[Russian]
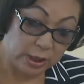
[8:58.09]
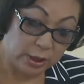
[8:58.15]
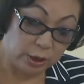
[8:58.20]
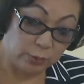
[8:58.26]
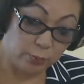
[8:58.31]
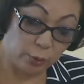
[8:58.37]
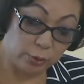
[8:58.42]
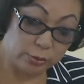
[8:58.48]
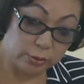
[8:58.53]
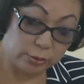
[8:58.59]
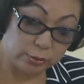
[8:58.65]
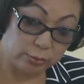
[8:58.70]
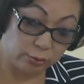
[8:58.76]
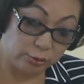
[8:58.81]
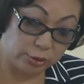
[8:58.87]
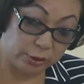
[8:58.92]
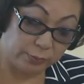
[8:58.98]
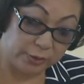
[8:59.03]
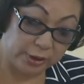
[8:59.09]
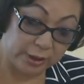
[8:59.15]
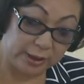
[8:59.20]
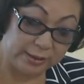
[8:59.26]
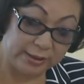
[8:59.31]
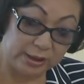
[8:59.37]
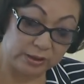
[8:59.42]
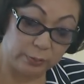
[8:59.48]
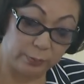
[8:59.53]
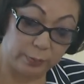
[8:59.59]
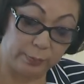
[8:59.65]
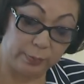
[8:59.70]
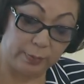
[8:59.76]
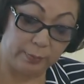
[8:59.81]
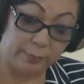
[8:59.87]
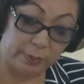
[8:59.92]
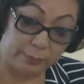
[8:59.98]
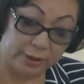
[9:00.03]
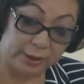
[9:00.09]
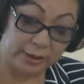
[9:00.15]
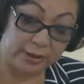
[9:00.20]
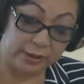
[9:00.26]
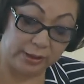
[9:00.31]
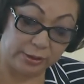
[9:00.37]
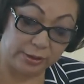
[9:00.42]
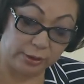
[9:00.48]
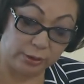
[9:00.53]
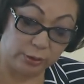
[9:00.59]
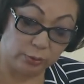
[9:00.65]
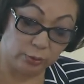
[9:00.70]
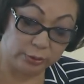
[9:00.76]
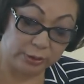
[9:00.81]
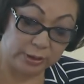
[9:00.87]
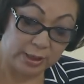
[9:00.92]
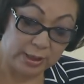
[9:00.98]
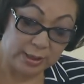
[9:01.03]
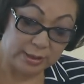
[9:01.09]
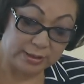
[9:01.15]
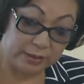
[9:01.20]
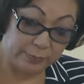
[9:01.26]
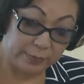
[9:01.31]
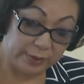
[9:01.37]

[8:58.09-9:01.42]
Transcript: И, пользуясь случаем, мне хотелось бы поблагодарить регионы за